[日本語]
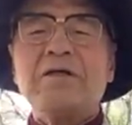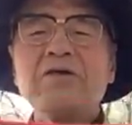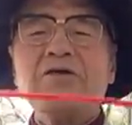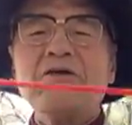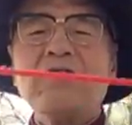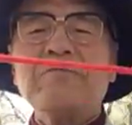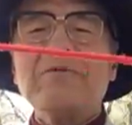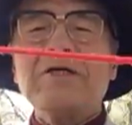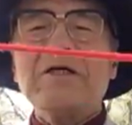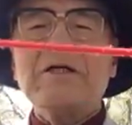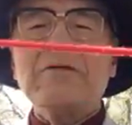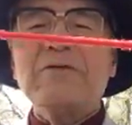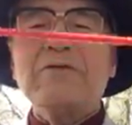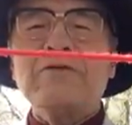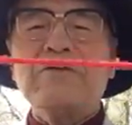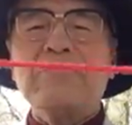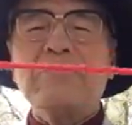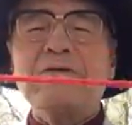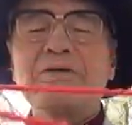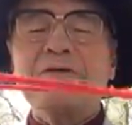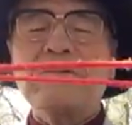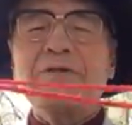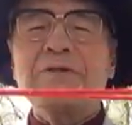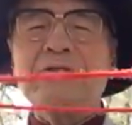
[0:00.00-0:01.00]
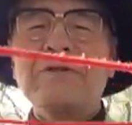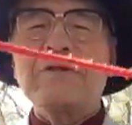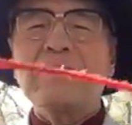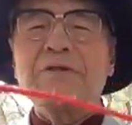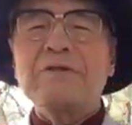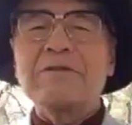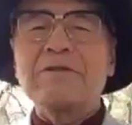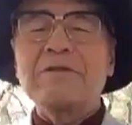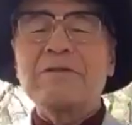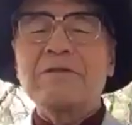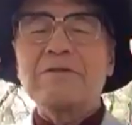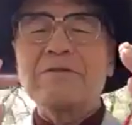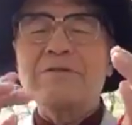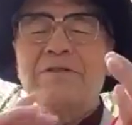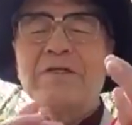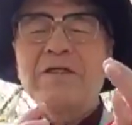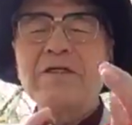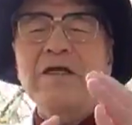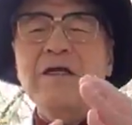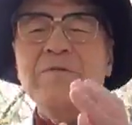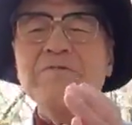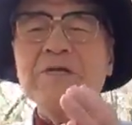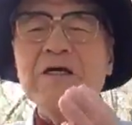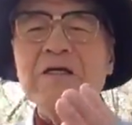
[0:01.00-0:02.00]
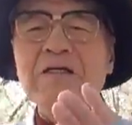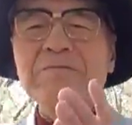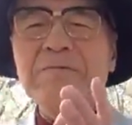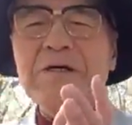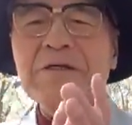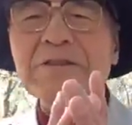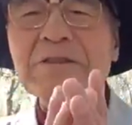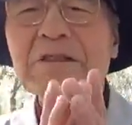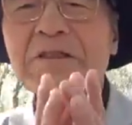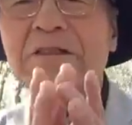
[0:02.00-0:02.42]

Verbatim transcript: 例えばあの前回もやりまし